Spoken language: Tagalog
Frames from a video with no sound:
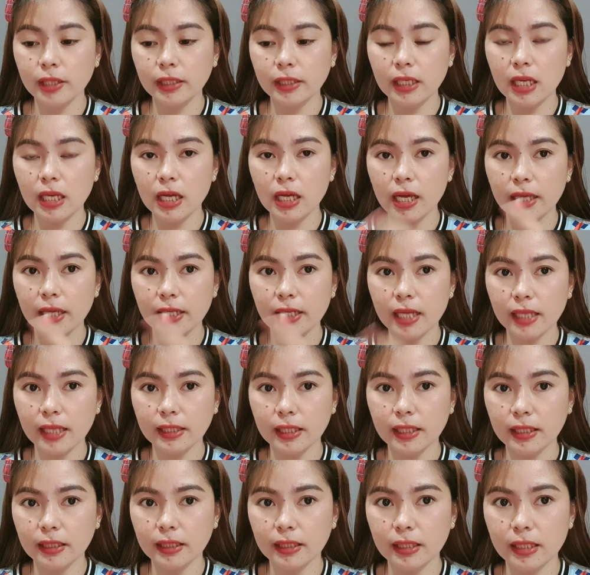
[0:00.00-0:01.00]
at ilagay
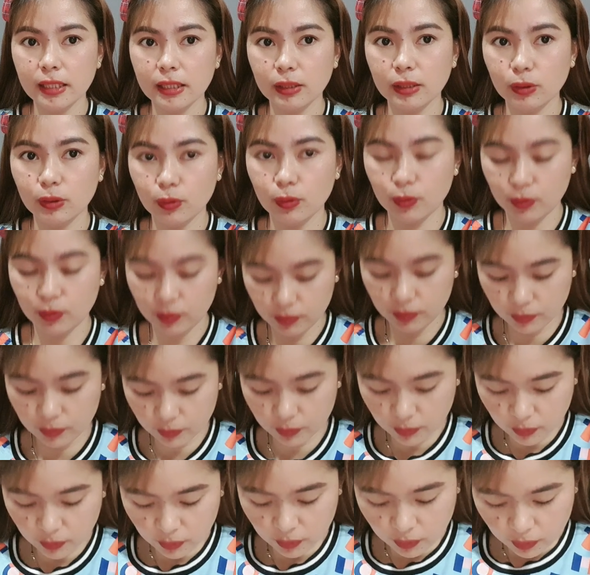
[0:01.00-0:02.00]
natin dito.
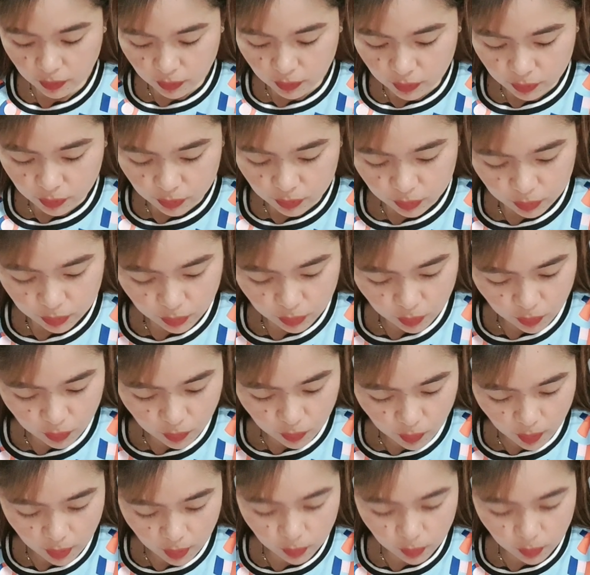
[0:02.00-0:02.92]
So,